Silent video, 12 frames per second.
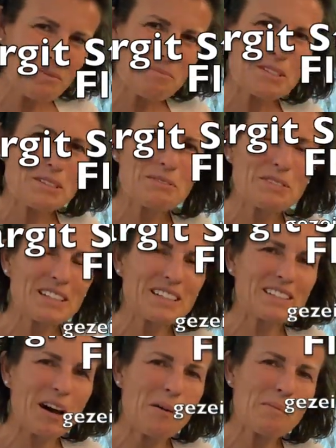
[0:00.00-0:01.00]
Bitte viele
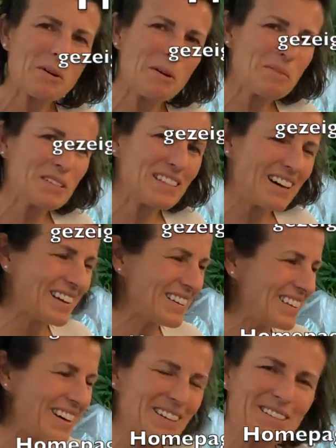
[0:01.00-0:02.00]
Daumen, Kommentare,
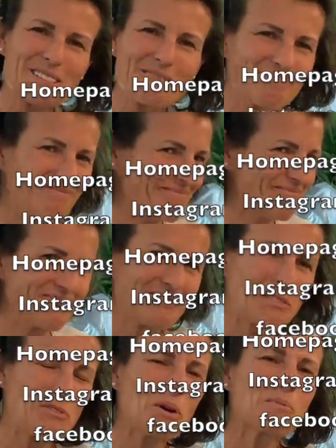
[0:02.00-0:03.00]
Likes.
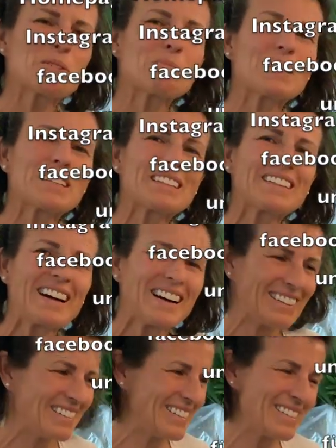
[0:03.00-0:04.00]
Ich freue mich über jede
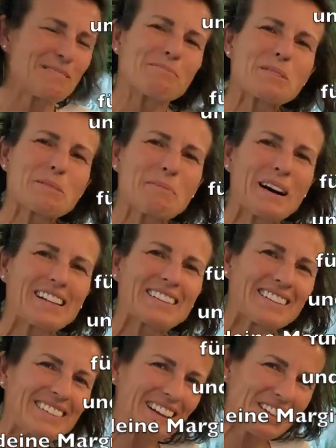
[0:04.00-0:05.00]
Nachricht. Bis bald,
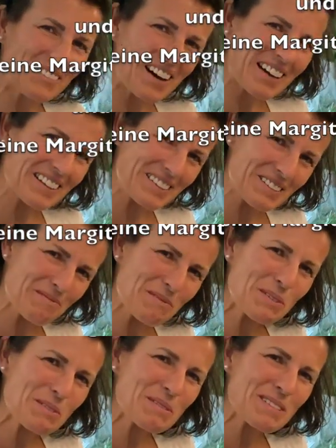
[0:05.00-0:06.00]
deine Margit.
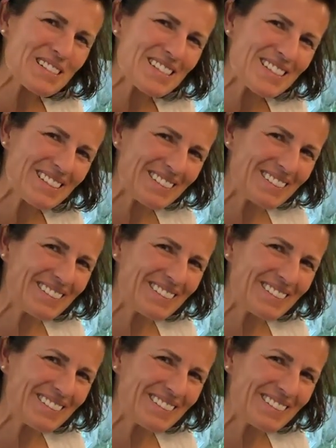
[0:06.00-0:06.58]
Tschüss!